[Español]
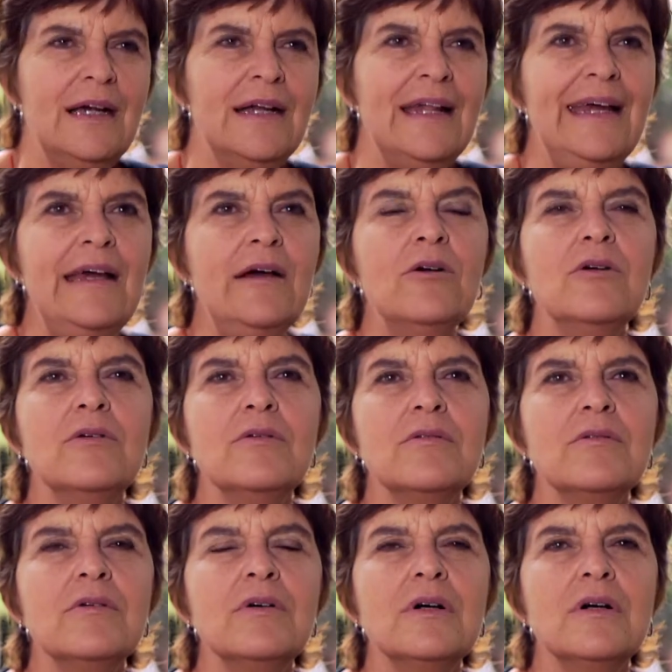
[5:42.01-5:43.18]
Creo
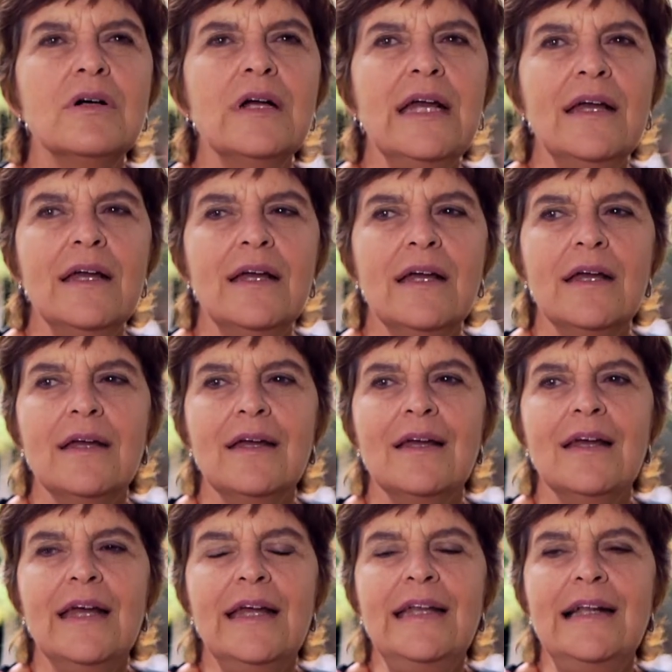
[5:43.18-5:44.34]

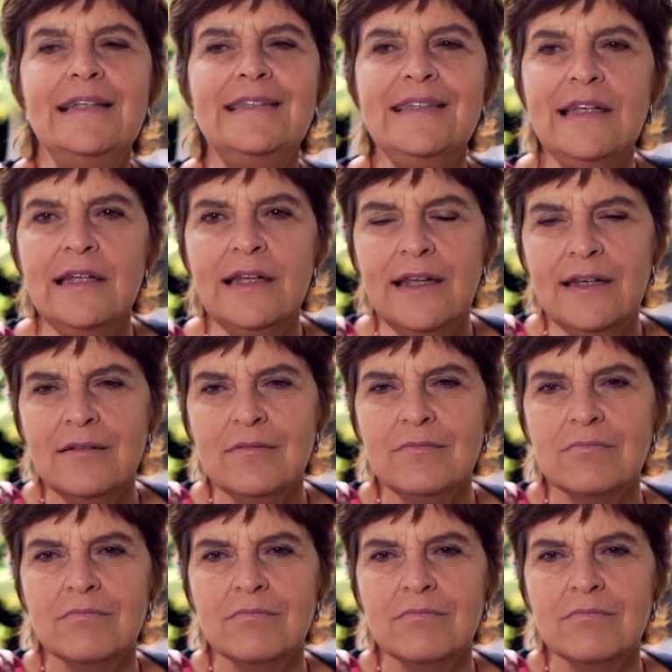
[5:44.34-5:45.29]
en el cine